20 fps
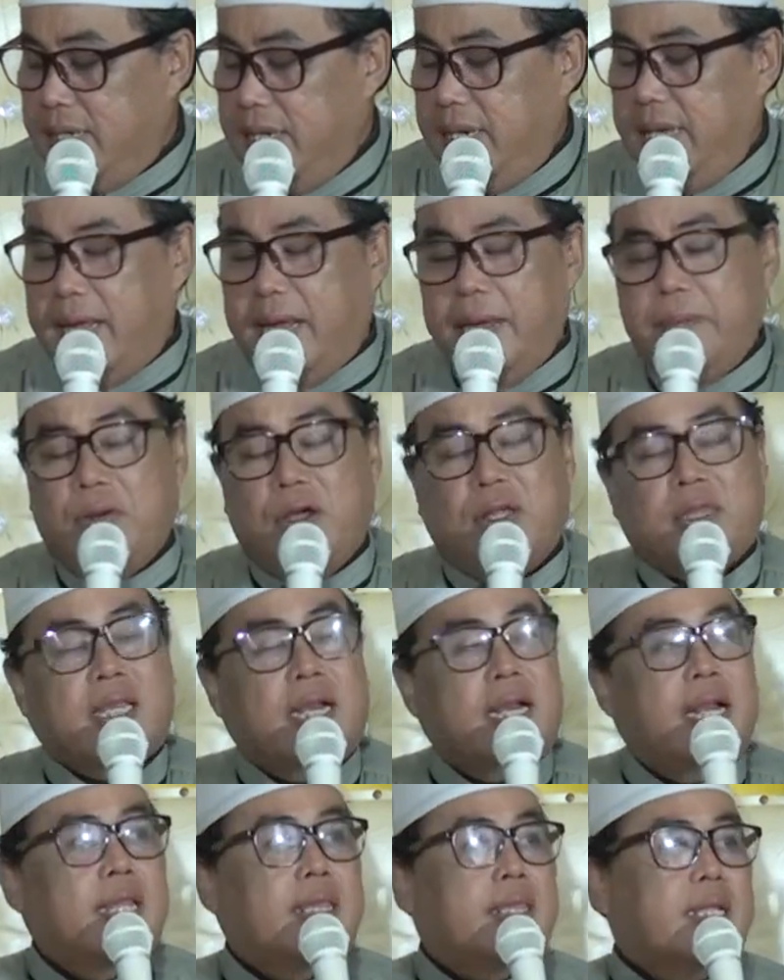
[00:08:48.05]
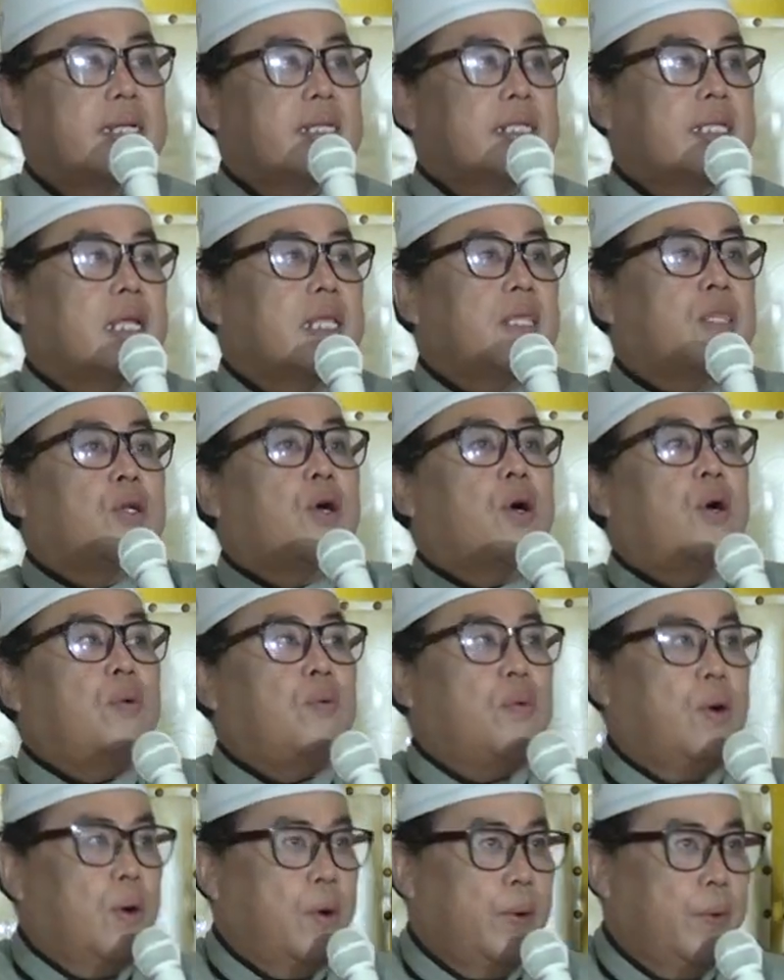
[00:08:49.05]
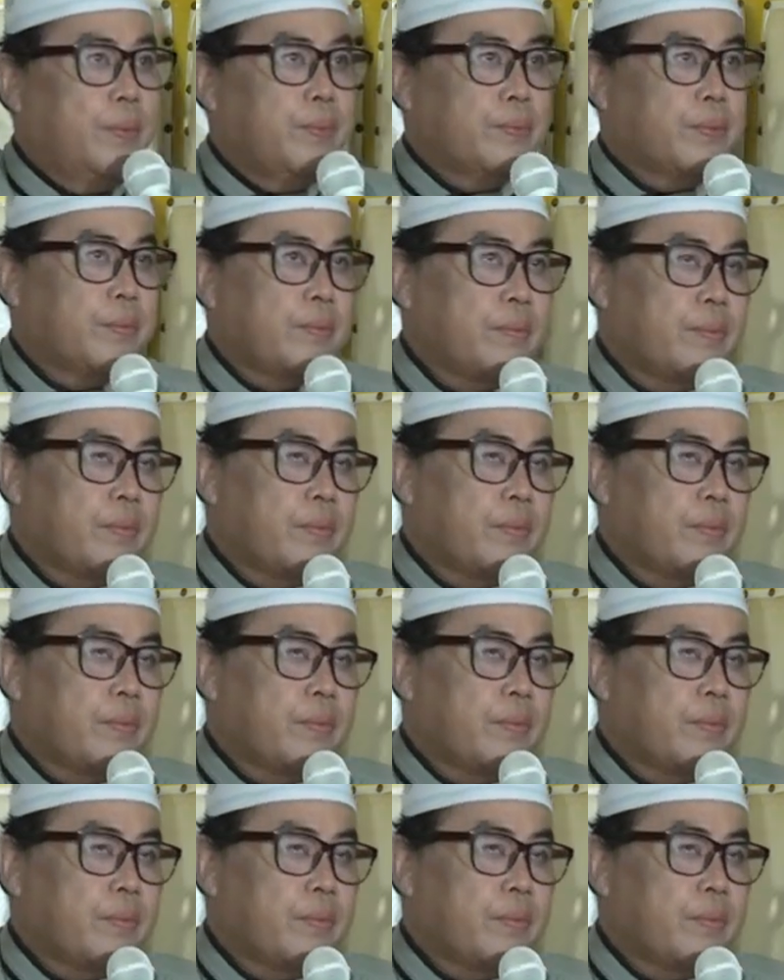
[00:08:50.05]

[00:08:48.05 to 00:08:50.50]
Niki mboten enten sing dawa.